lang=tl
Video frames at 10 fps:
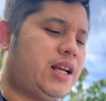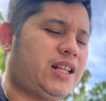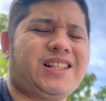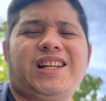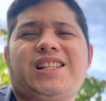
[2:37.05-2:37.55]

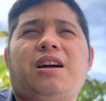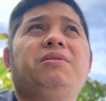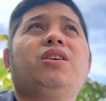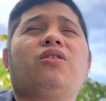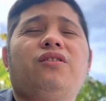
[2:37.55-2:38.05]
na
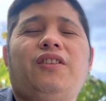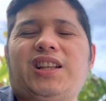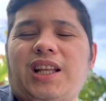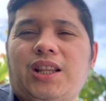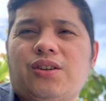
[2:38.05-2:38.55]
sinasabi daw
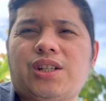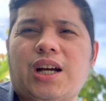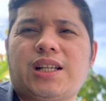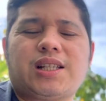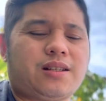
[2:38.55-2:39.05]
convicted daw
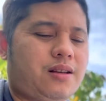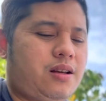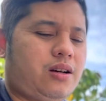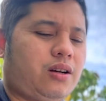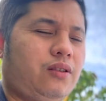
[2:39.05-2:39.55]
siya as
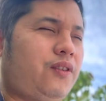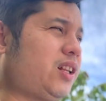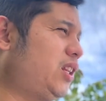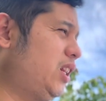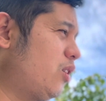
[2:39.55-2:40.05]

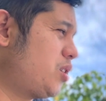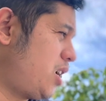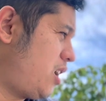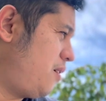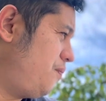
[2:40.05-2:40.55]
convicted daw
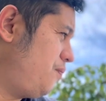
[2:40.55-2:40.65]
siya